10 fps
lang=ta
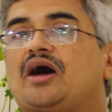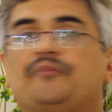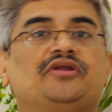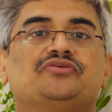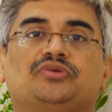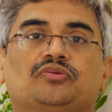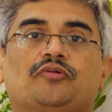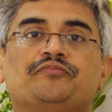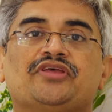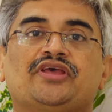அப்படின்னு
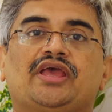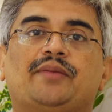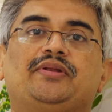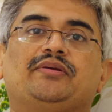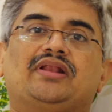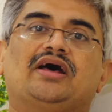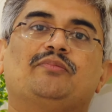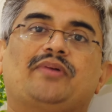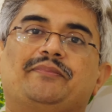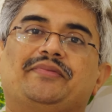சொல்லுவோம் இப்போ நீங்கள்
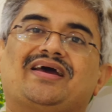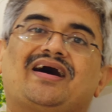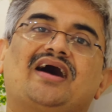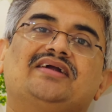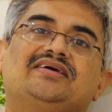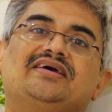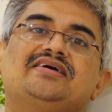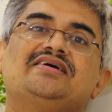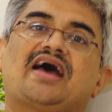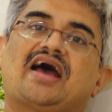எல்லோரும் பார்ப்பீங்க ஹார்ட்டுக்கு
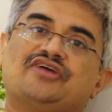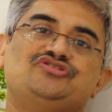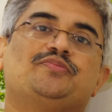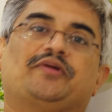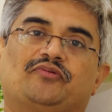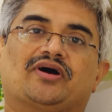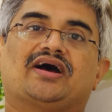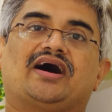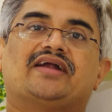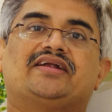ஆன்ஜியோ பண்ணுவாங்க
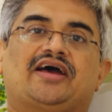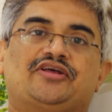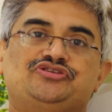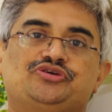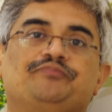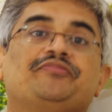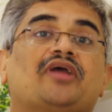ஹார்ட் ஆன்ஜியோ